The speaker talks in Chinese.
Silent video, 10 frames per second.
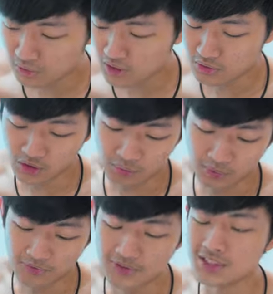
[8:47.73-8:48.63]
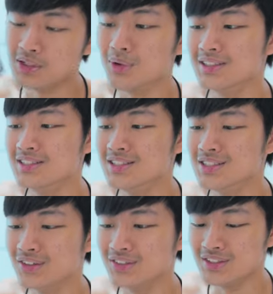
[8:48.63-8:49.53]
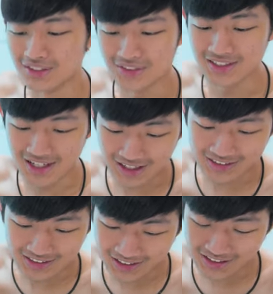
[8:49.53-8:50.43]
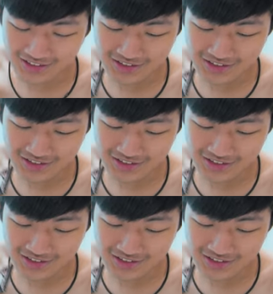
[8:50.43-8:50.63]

OK，那我们分解完这 Sony 手机啊，你看